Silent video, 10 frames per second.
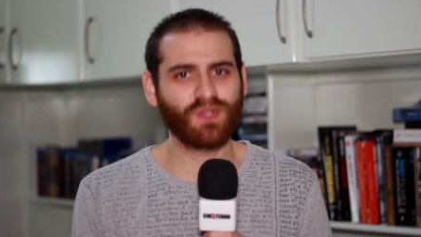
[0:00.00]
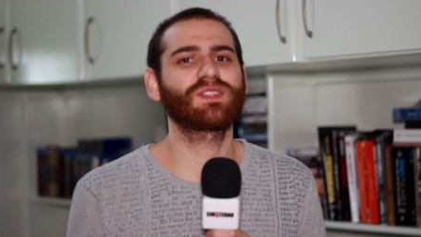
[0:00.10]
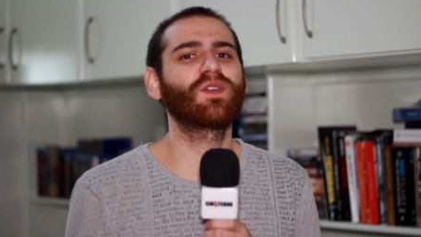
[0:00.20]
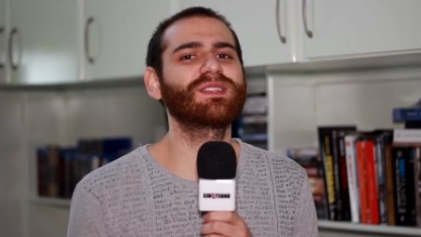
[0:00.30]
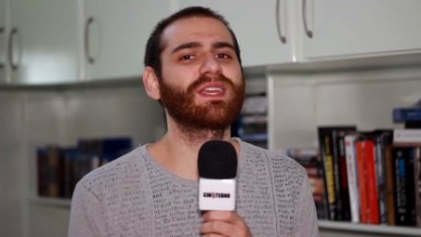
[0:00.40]

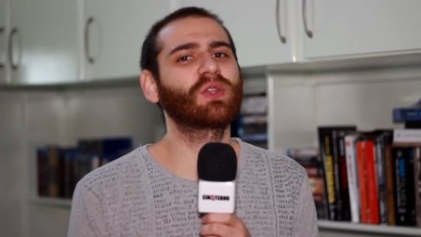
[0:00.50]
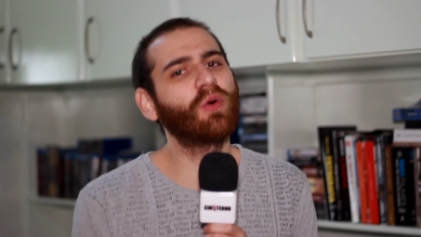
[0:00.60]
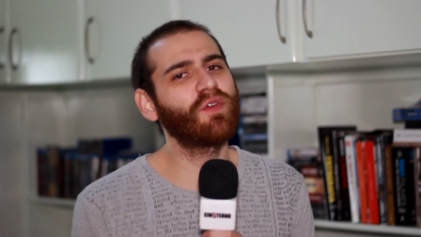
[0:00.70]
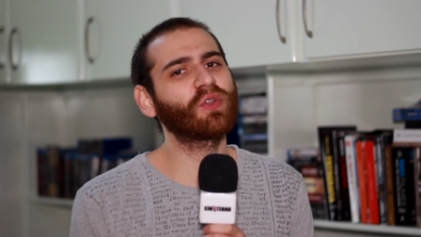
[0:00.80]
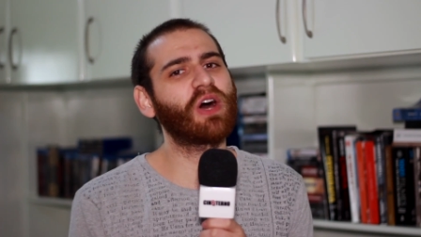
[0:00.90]
Se você é
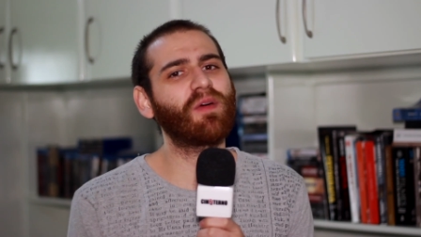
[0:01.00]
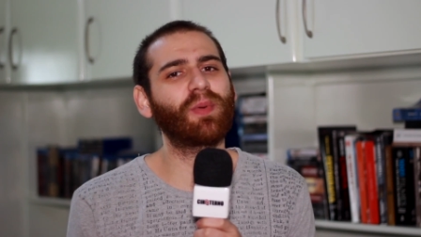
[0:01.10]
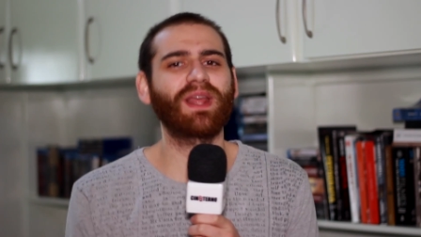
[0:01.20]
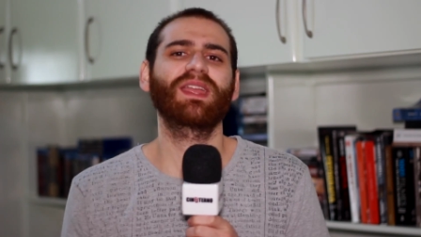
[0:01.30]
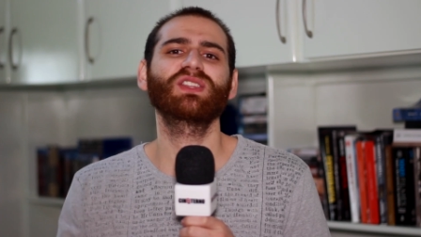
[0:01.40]
novo ou nova
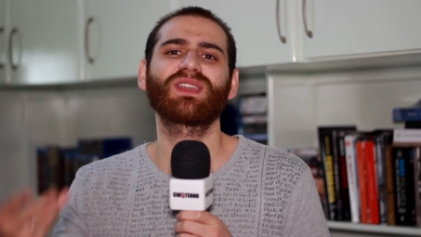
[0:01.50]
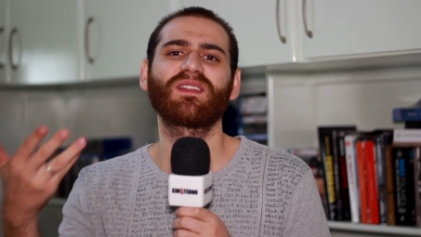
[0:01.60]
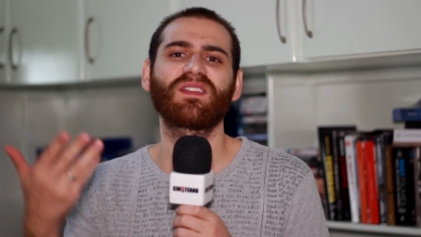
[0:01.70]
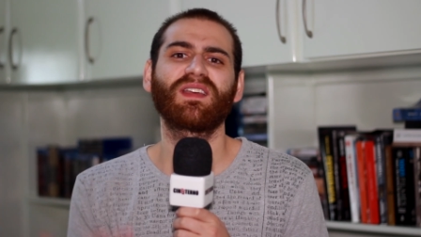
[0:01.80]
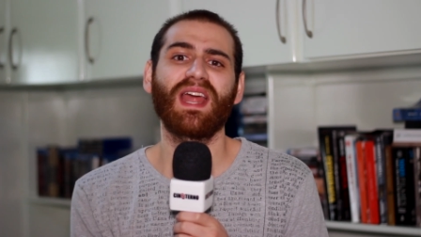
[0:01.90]
por aqui, te
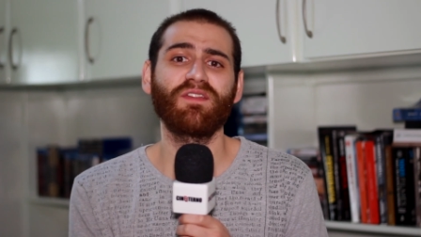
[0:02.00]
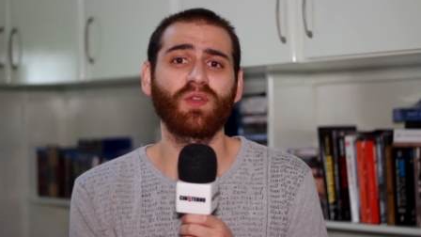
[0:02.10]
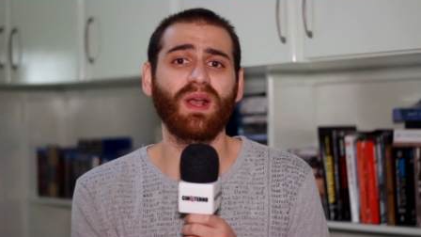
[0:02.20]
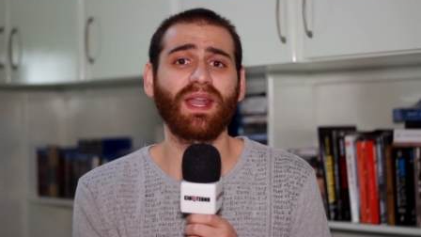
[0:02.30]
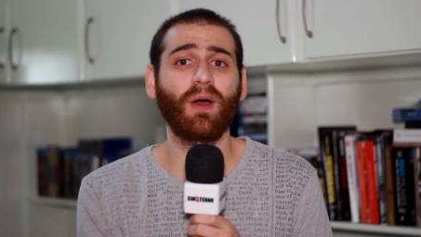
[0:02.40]
inscreve
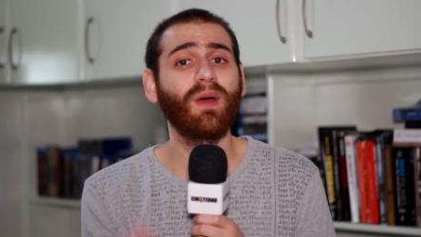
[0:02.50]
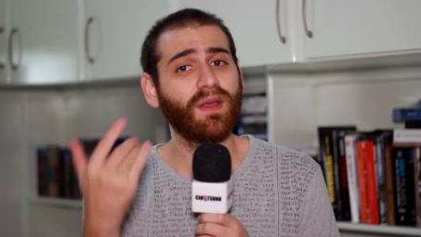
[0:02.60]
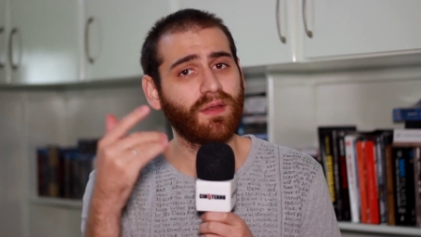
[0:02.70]
no canal.